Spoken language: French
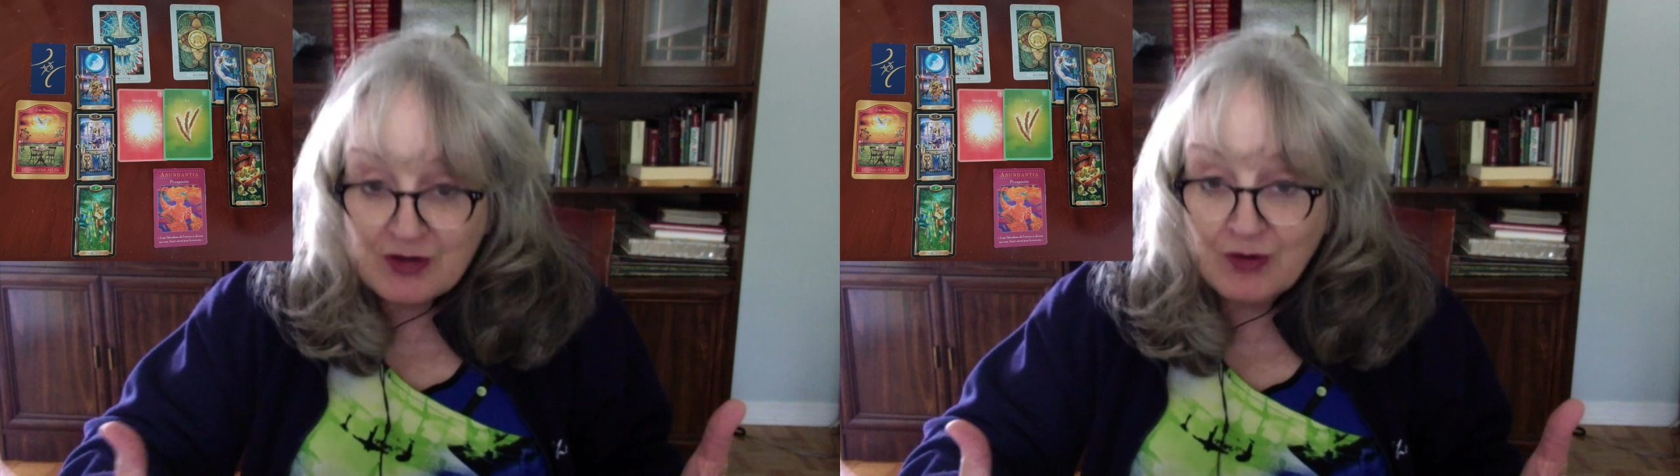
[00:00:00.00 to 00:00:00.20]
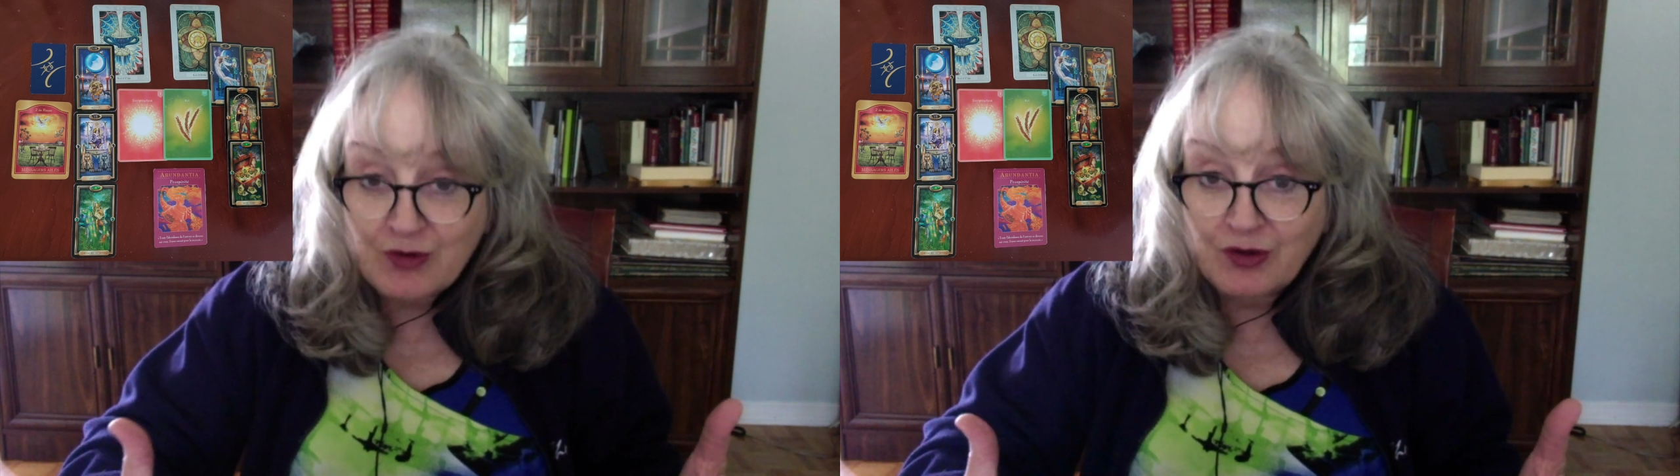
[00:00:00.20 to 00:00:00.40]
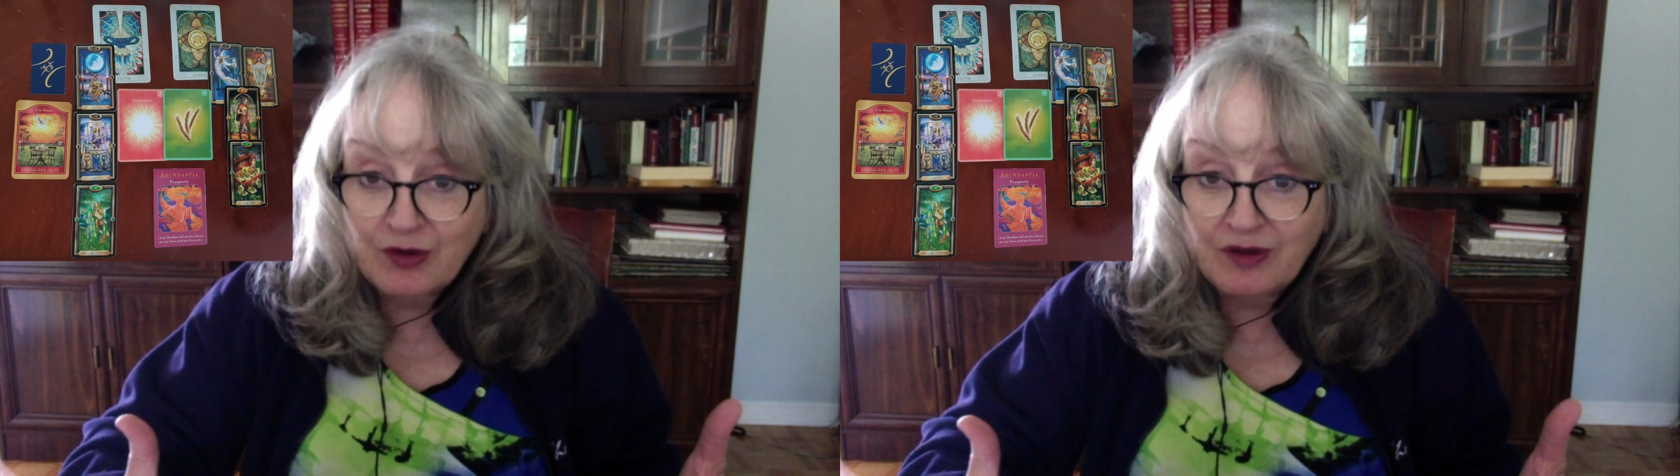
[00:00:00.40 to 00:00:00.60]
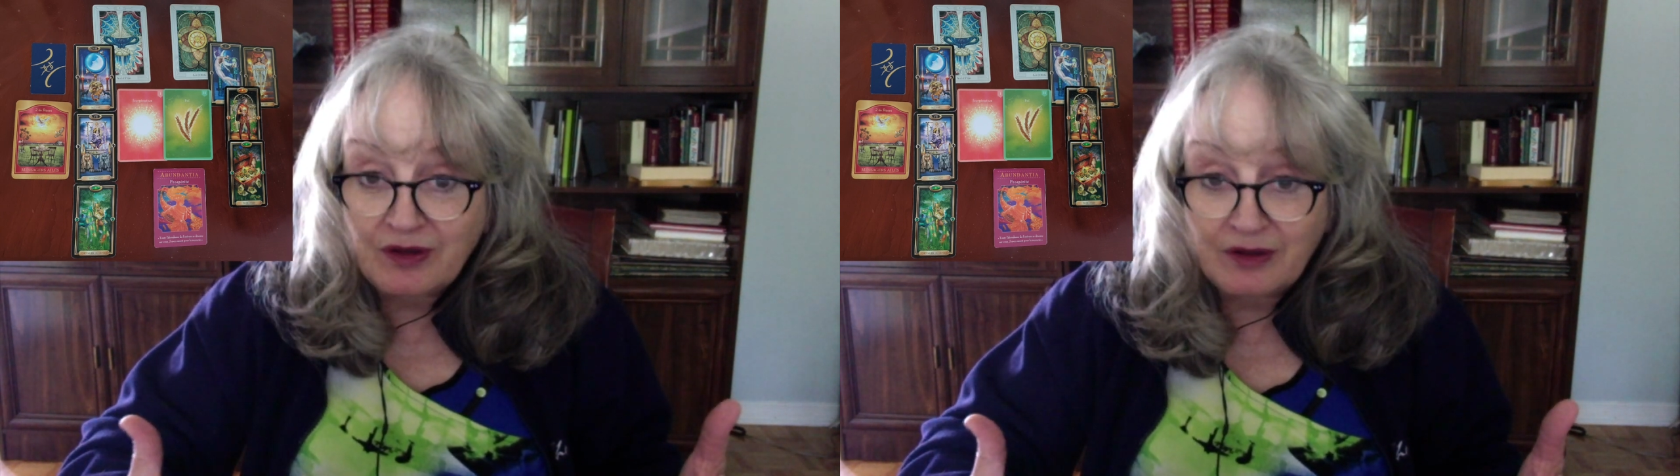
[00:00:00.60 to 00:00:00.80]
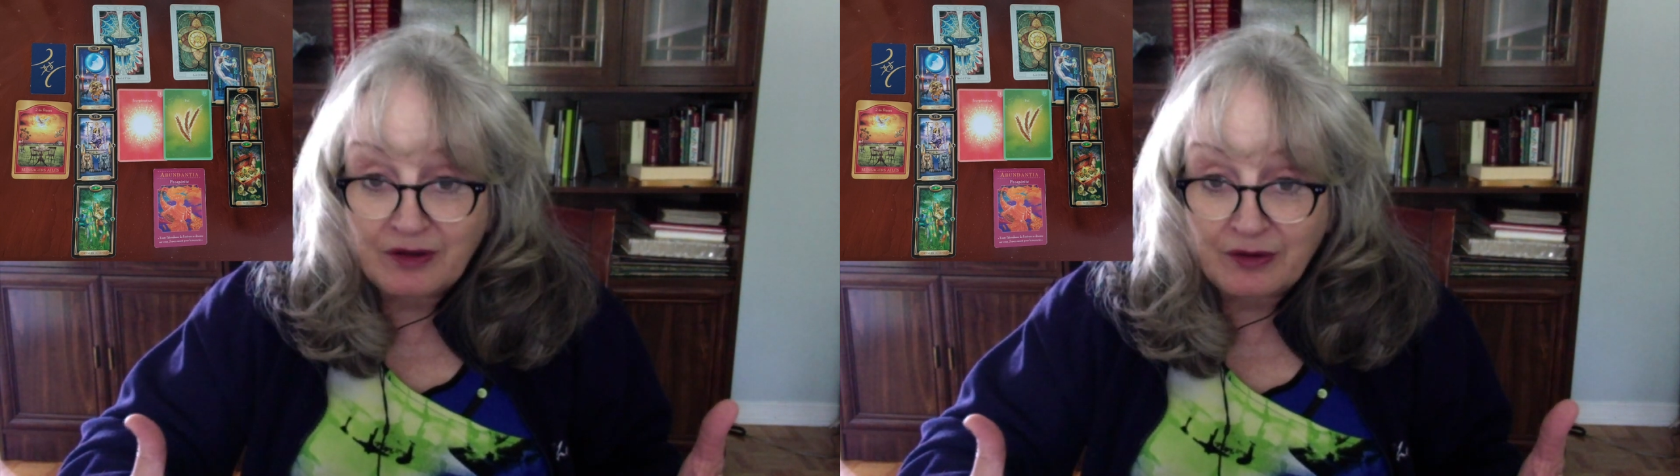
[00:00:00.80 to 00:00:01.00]
que
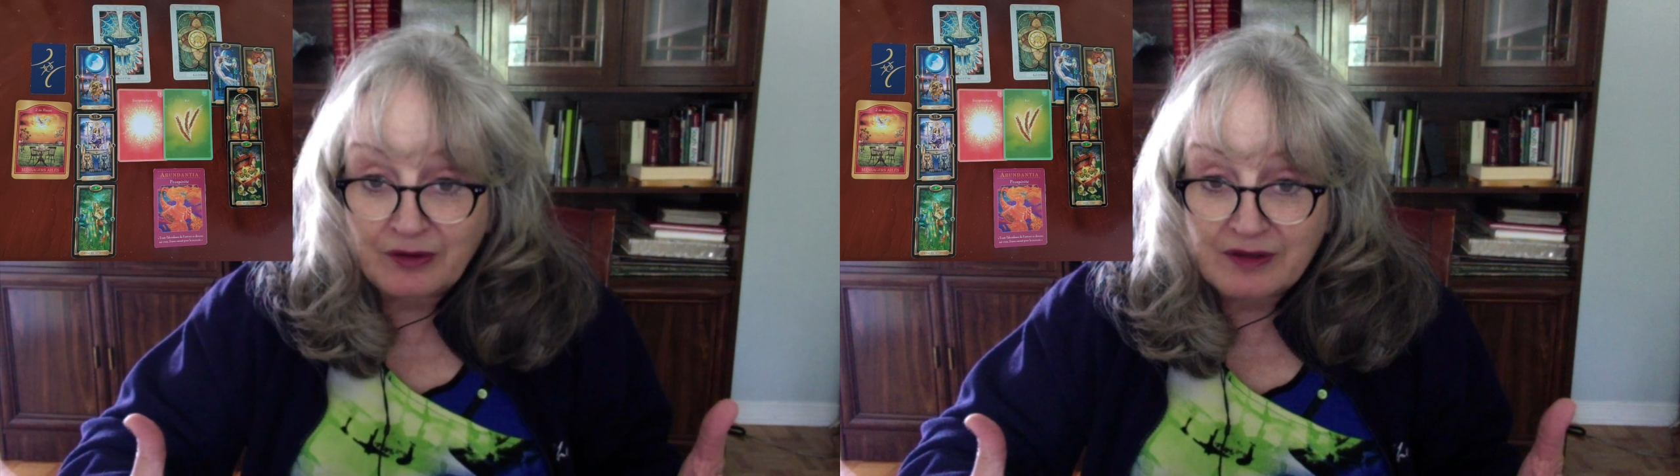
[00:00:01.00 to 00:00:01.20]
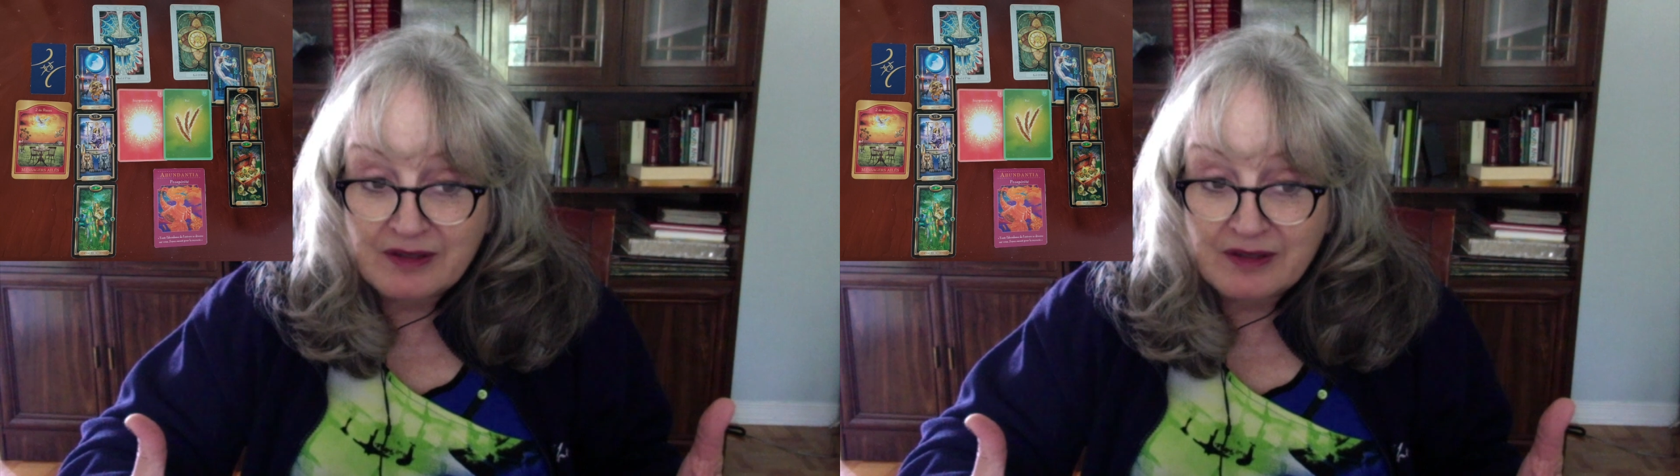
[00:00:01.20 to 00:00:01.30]
euh,